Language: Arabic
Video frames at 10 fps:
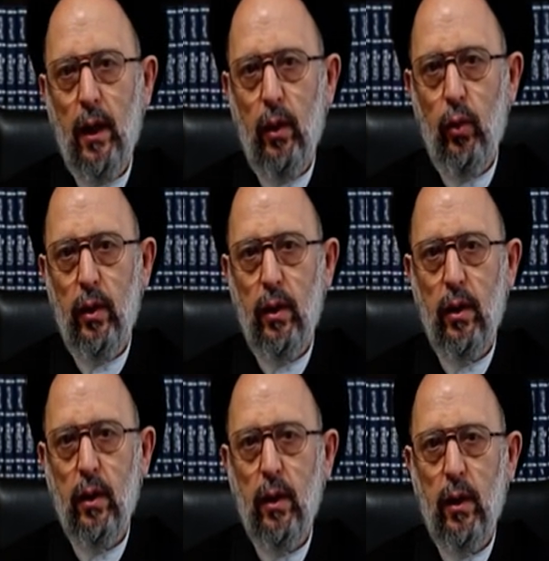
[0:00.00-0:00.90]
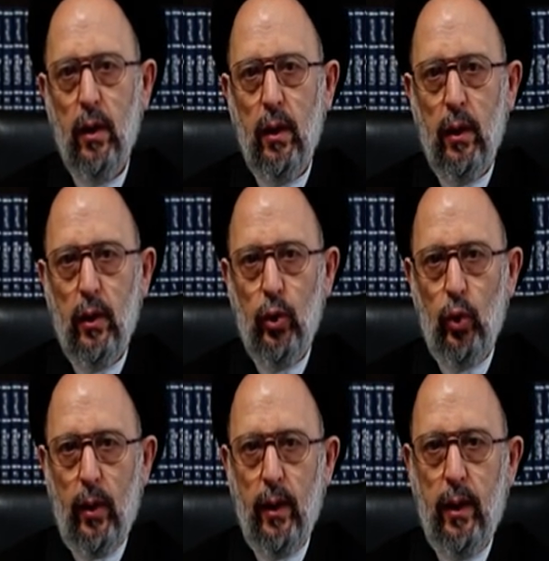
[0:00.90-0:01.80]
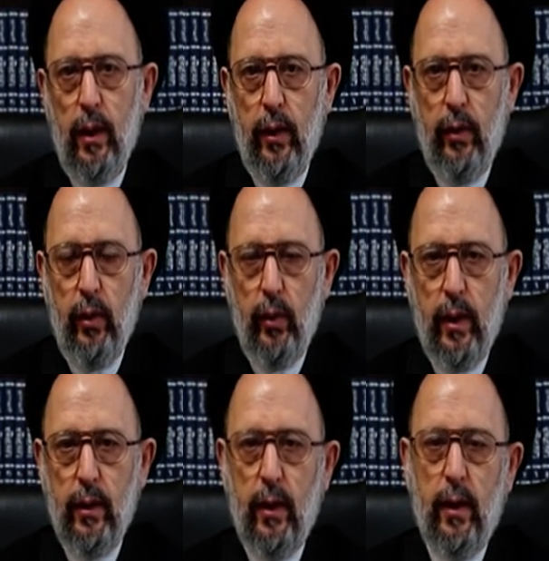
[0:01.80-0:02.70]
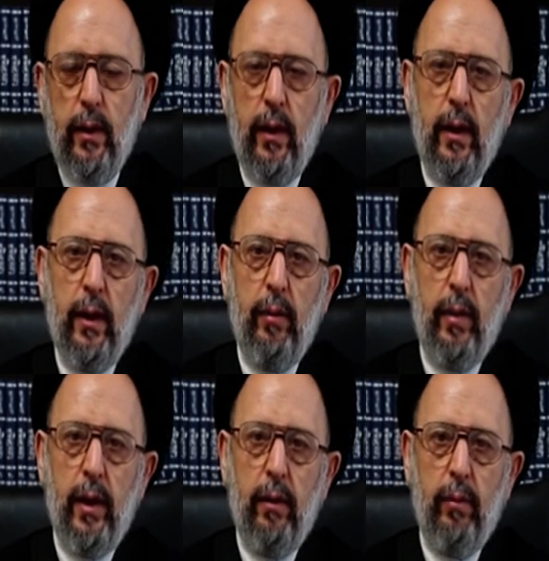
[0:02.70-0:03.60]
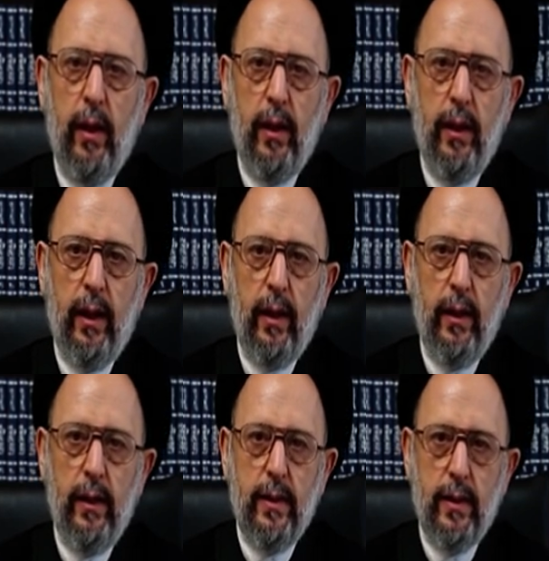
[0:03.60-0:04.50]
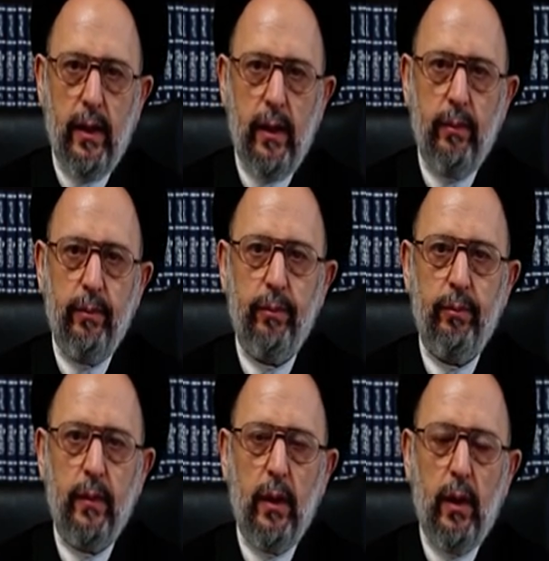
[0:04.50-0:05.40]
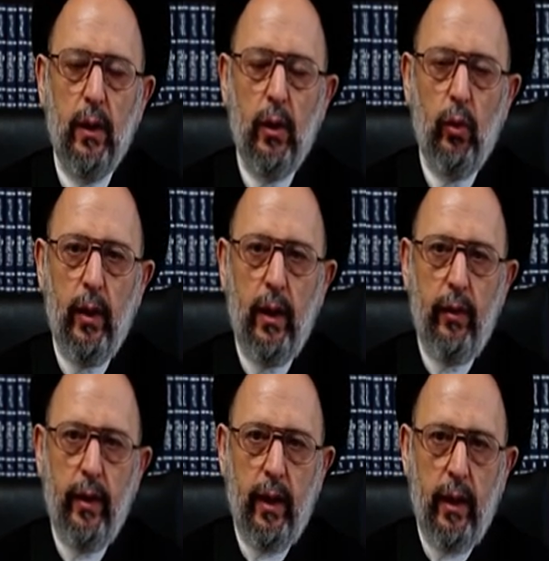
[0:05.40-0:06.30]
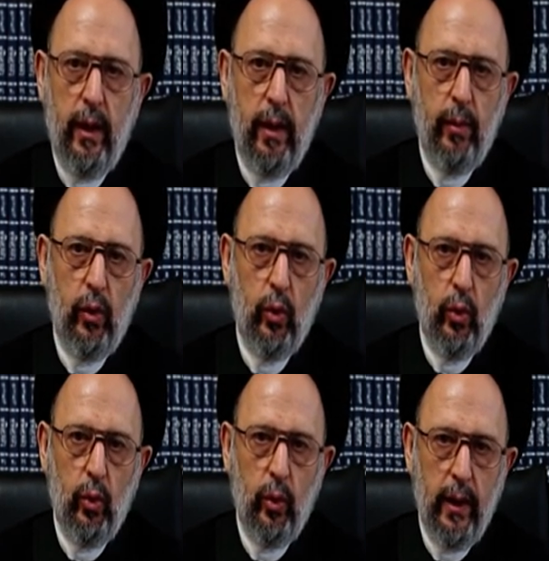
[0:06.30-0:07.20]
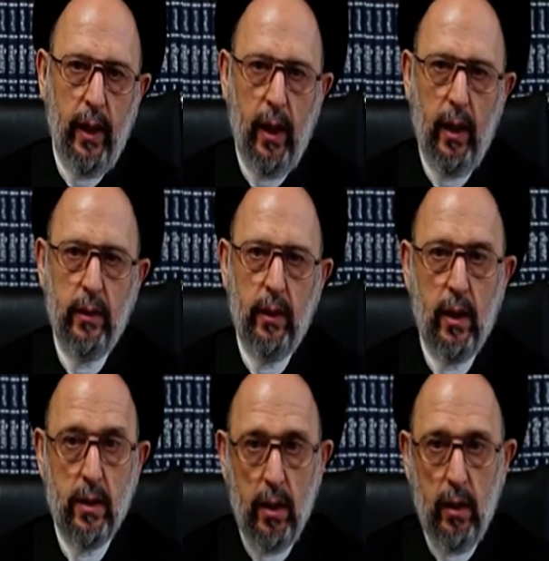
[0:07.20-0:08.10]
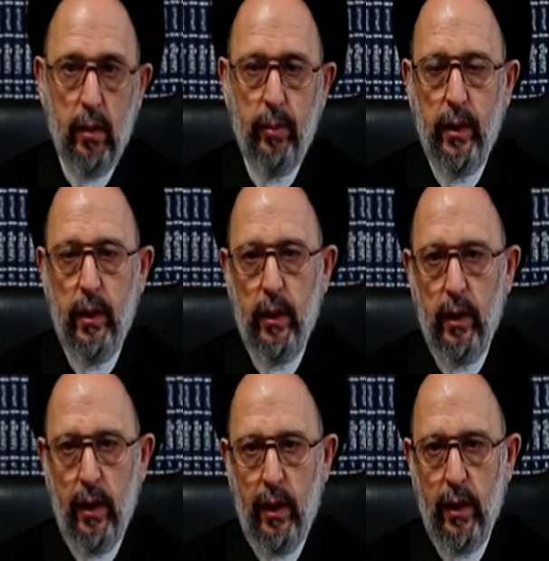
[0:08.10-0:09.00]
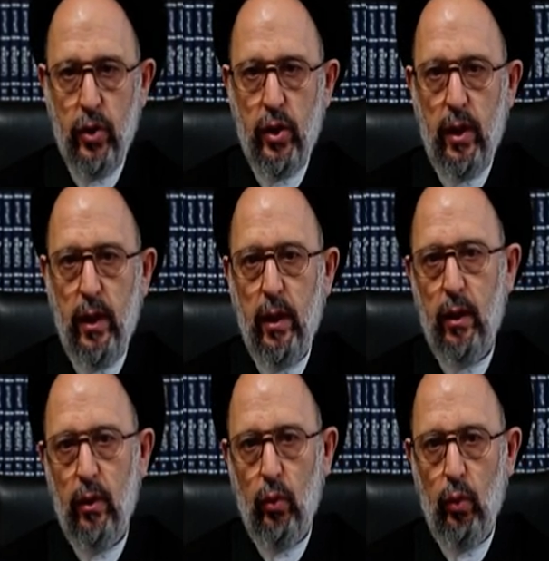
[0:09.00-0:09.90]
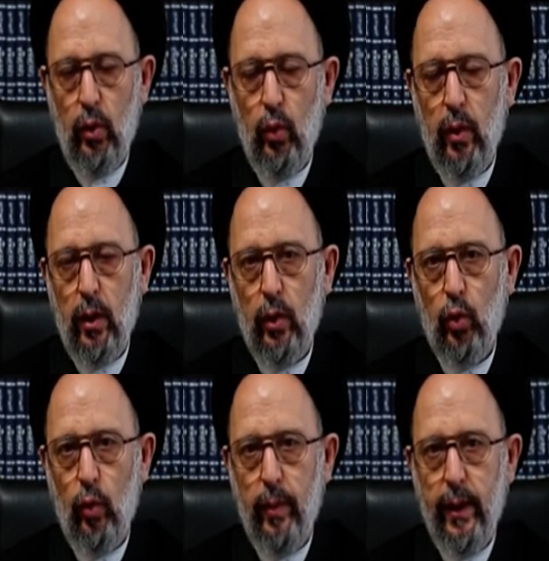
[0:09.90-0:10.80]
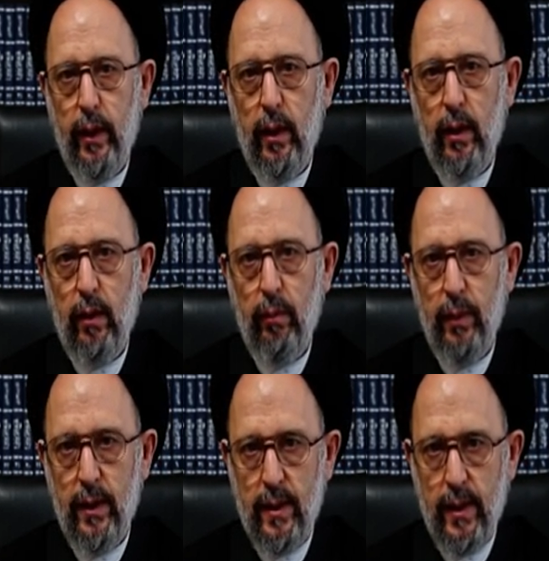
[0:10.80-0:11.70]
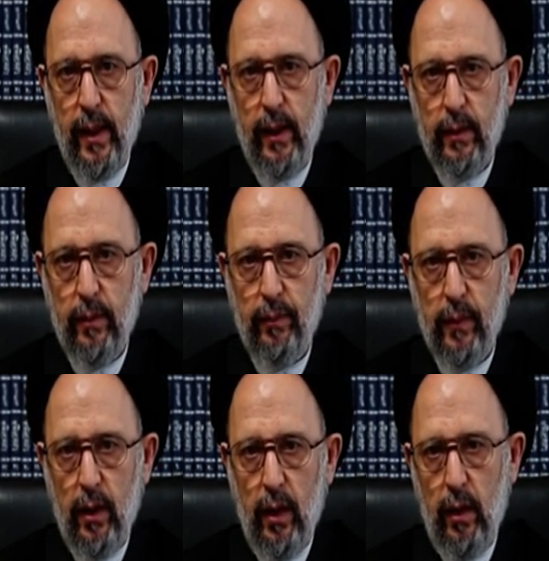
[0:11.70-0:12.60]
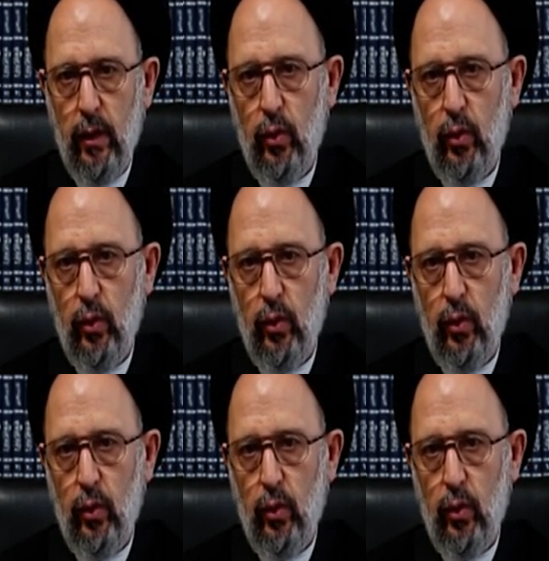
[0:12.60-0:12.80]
حول الدعاء الذي ورد عن الإمام علي عليه السلام والذي علمه لأحد أصحابه الأجلاء وهو كميل بن زياد هذا